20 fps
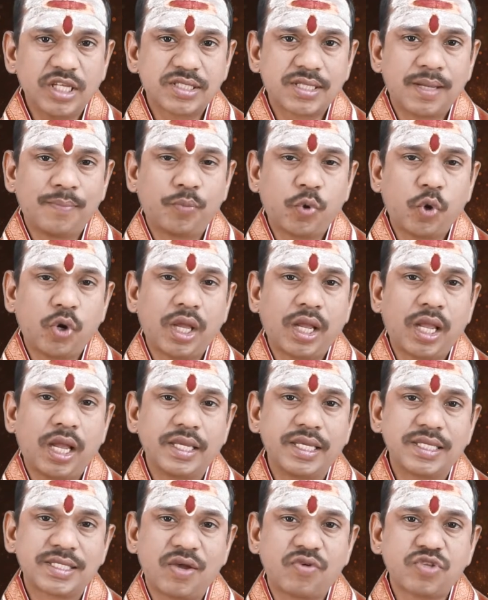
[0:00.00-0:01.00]
సంపూర్ణంగా
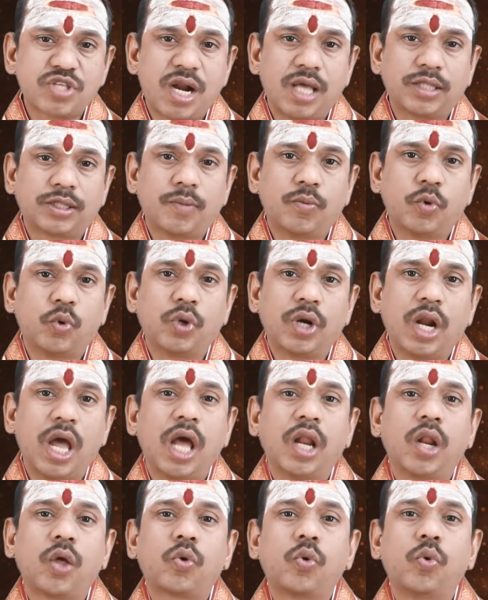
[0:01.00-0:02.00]
ఈ సంవత్సరాంతము
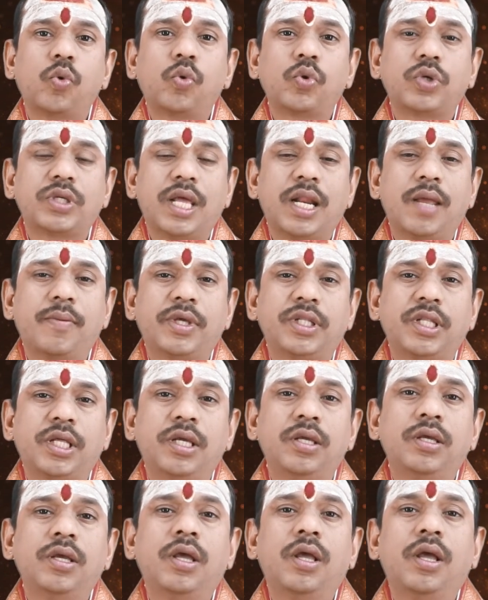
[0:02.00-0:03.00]
నాలుగు ఎనిమిది
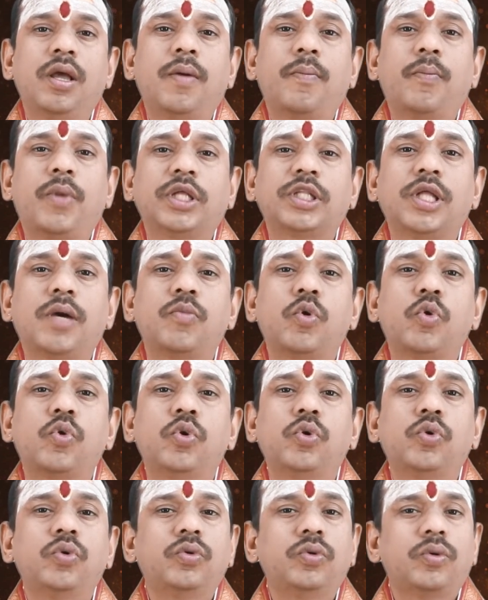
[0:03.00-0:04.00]

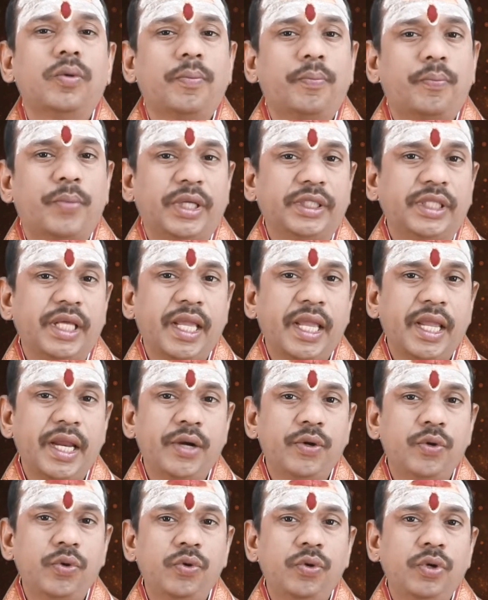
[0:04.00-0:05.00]
పదమూడు
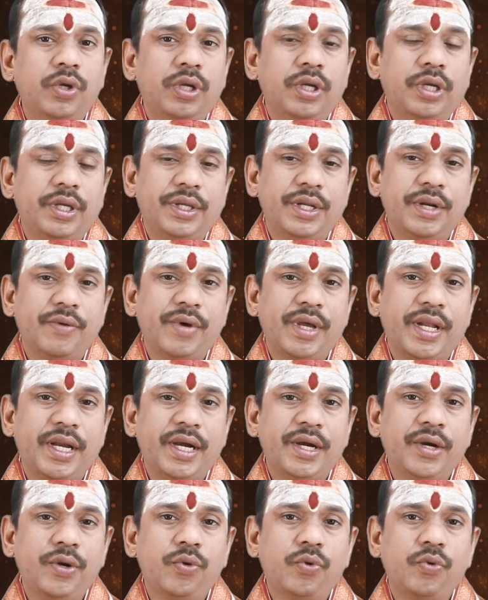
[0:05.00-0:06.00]
పదిహేడు ఇరవై
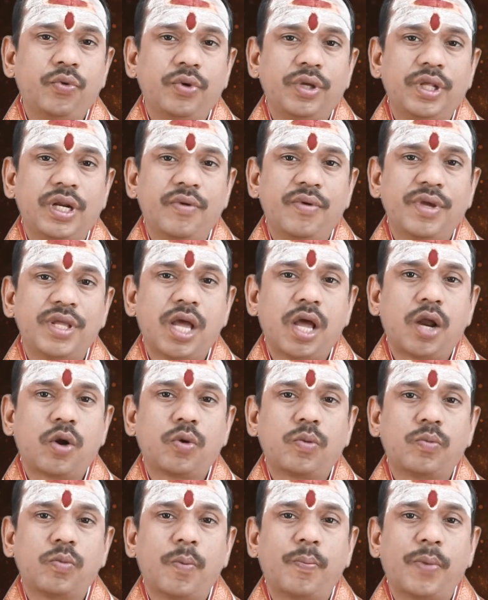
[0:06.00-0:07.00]
రెండు ఇరవై ఆరు
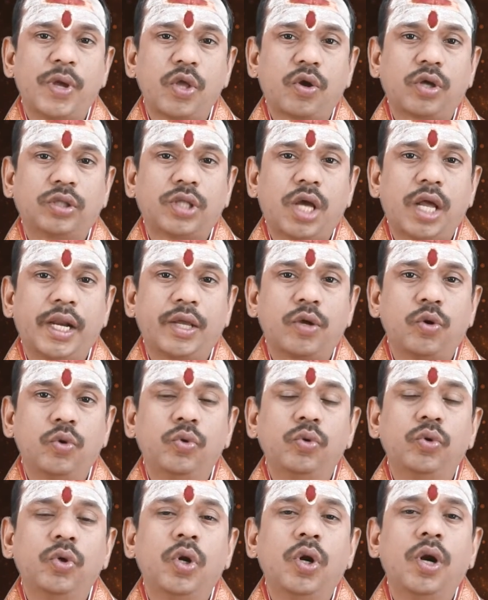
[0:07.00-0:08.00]
ముప్పై ఒక తారీఖులు
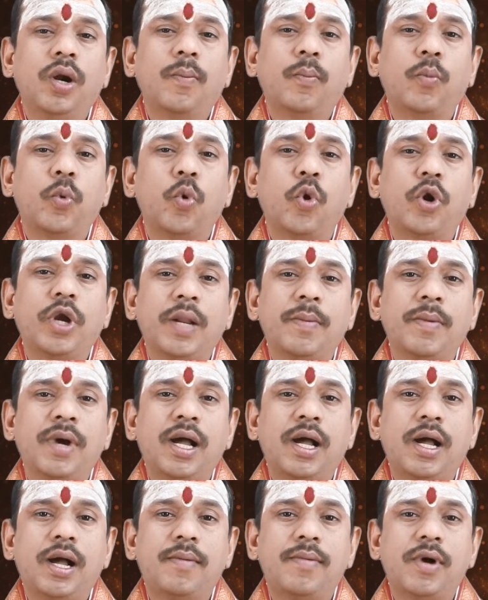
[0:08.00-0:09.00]
పూర్ణిమ
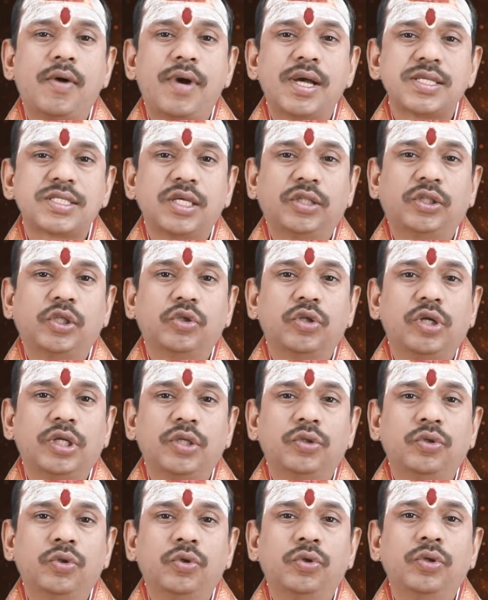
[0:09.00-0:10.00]
అమావాస్య తిథులు
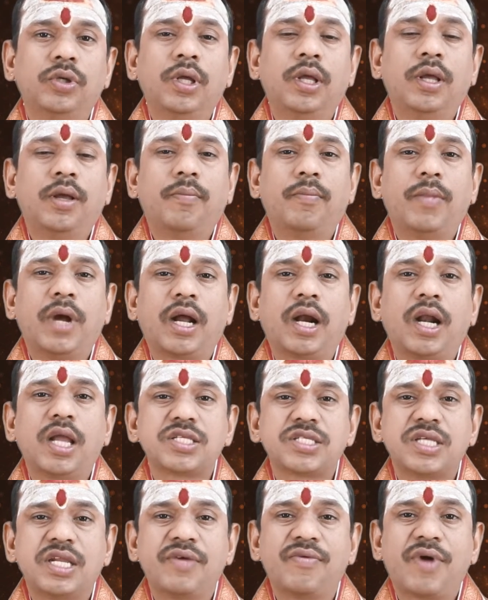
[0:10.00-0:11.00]
ఎందు మంగళ
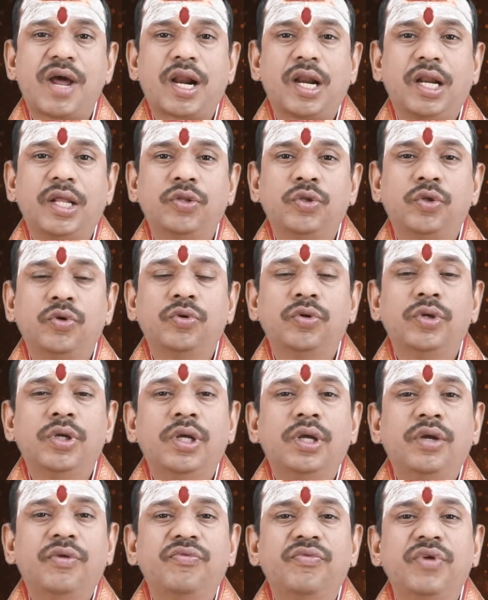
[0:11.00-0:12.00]
శనివారాలు ఎందు
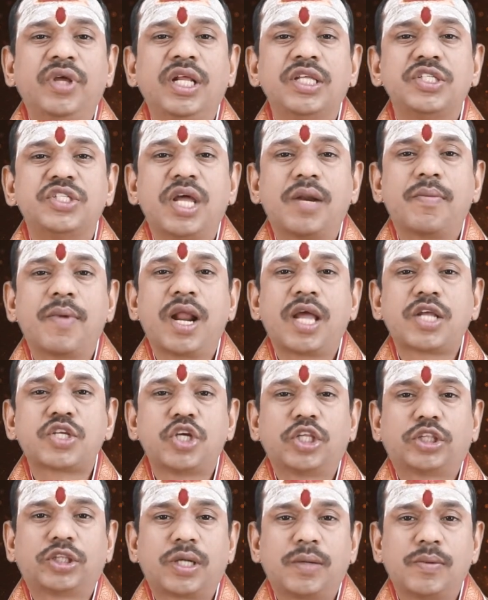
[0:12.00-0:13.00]
వీరి జన్మ
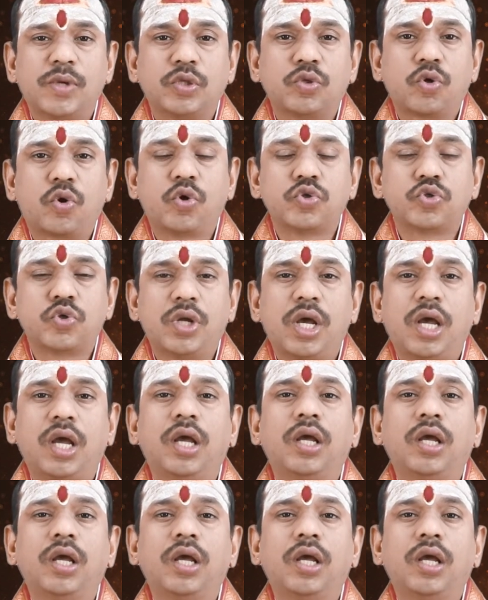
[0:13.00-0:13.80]
నక్షత్రం ఎందు రోజున